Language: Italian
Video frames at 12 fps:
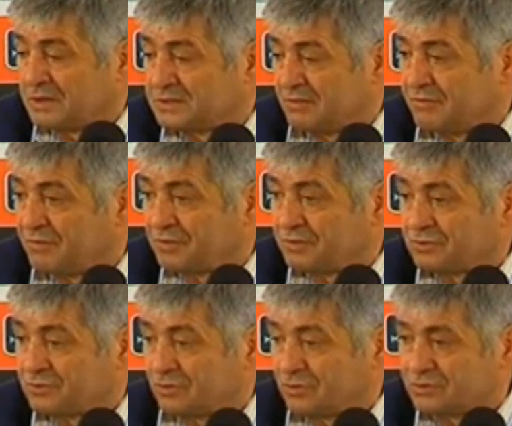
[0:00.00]
che si è fatto
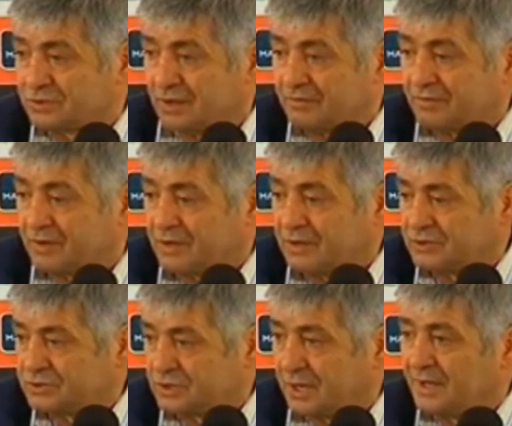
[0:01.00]
sono
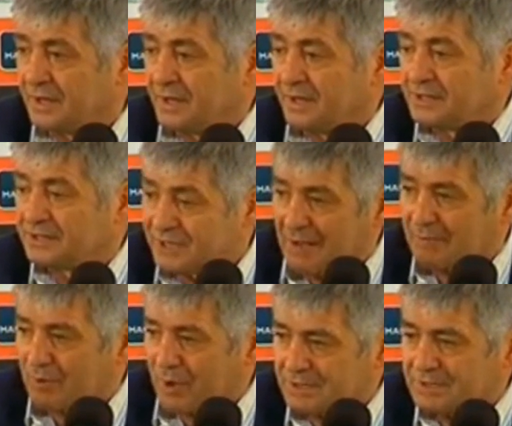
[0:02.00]
strafelice,
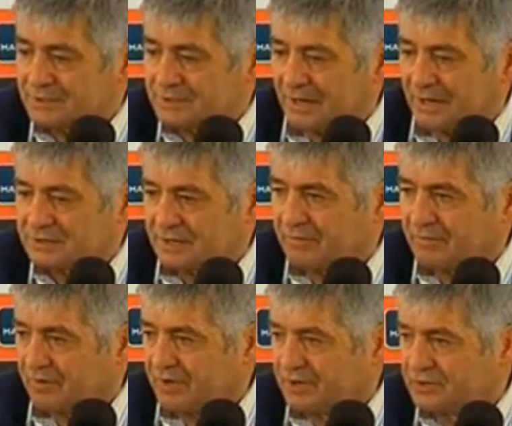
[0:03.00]
siamo anzi
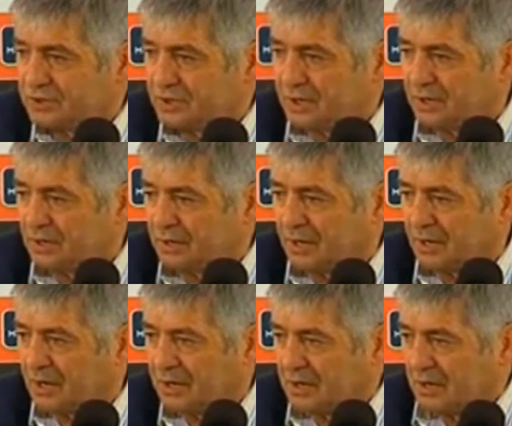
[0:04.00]
strafelici
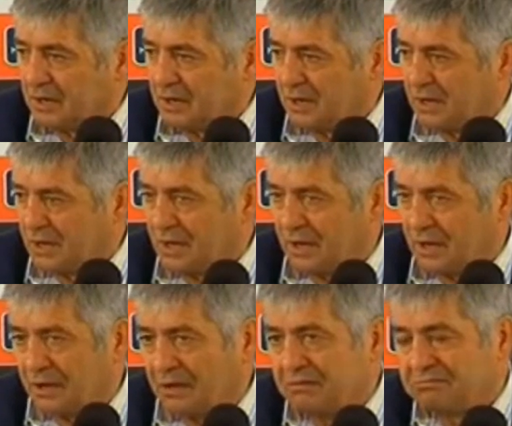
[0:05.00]
e,
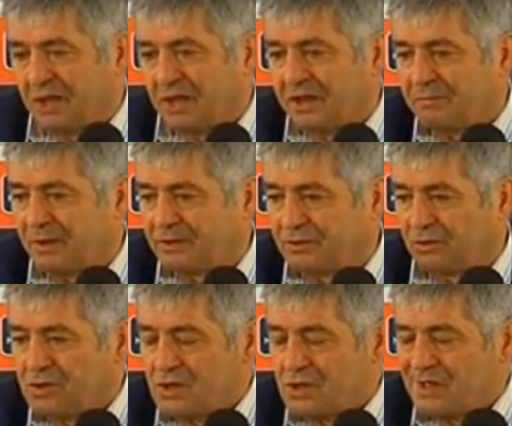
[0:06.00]
e, e
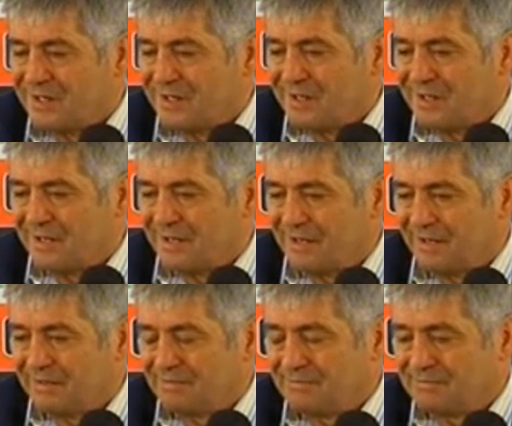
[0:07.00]
ripeto,
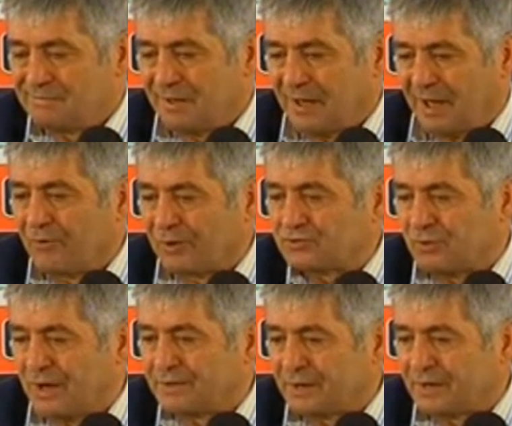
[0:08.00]
è una
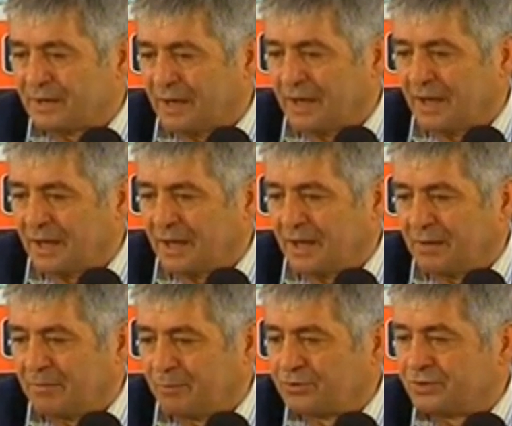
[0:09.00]
squadra
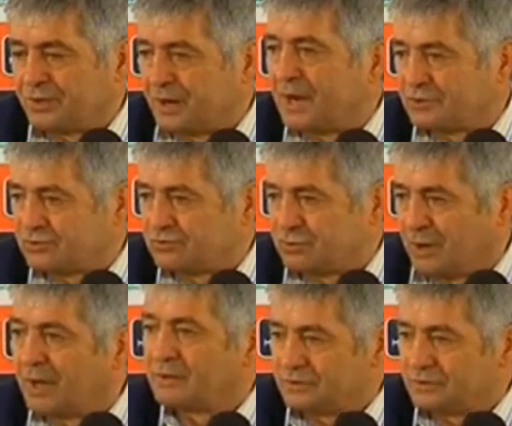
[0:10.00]
che può dire la sua.